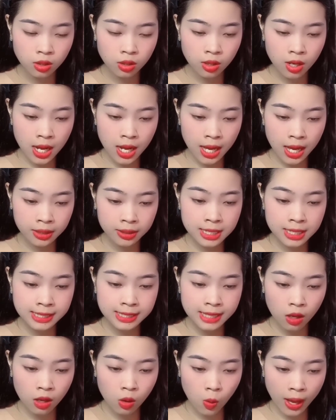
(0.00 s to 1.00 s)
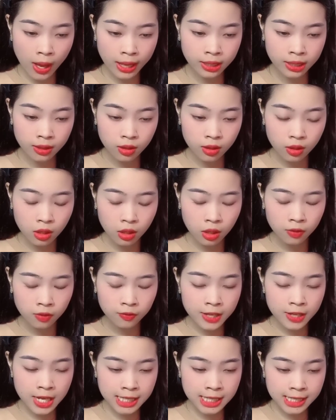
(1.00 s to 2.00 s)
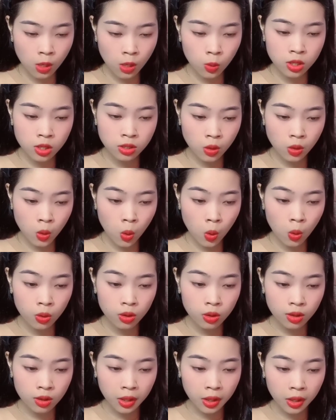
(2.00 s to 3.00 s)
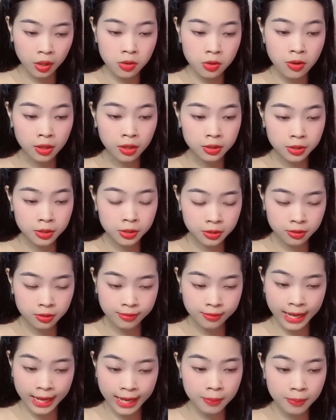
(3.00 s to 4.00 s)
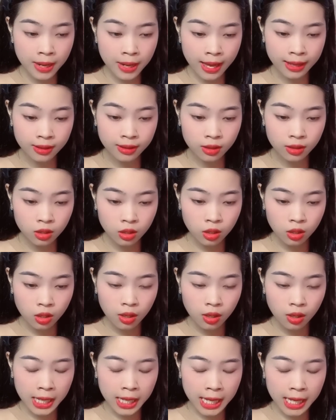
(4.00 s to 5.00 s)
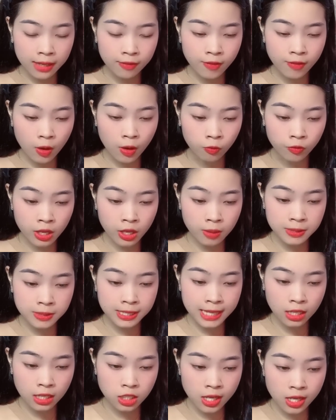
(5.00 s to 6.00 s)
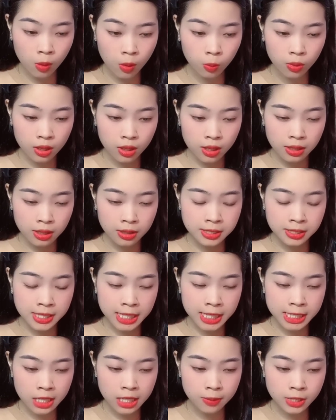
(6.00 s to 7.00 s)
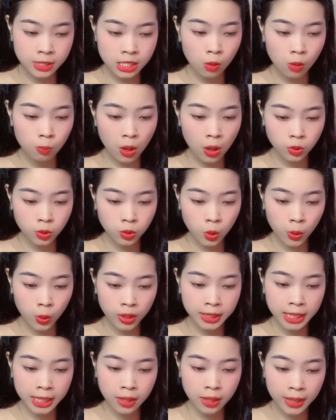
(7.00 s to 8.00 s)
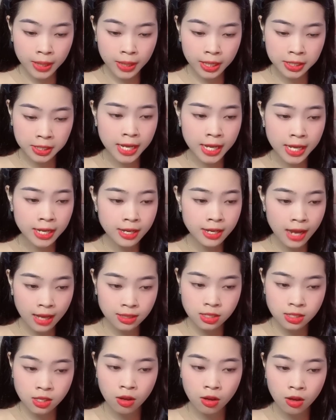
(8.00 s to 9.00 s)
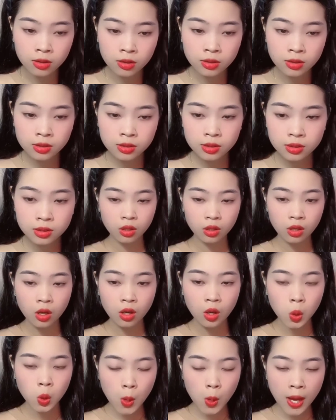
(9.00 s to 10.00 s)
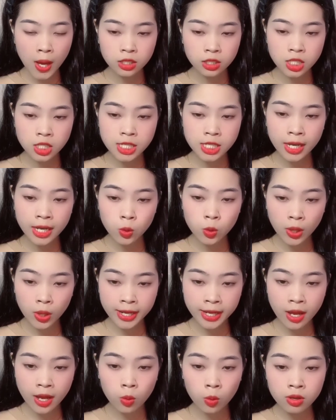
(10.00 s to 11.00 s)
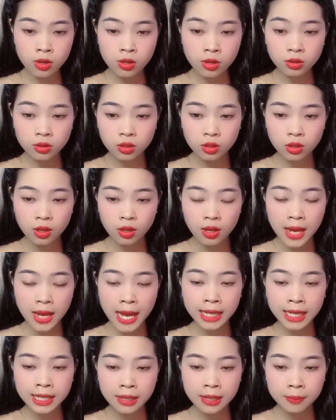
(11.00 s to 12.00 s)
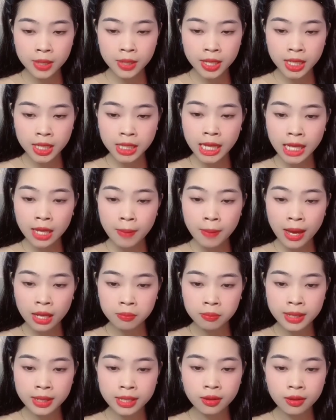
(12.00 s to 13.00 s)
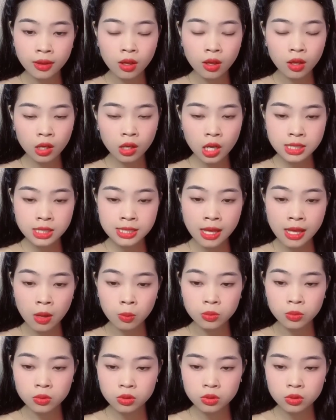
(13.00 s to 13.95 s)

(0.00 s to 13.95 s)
Lan đi ra ngoài Phía sau lưng cô Cửa từ từ vừa khép lại Căn phòng VIP sang trọng Dần chìm trong bóng tối tĩnh mịch đến đáng sợ Hoàng chạy đuổi theo Đức Anh nắm lấy tay bạn mình Cất giọng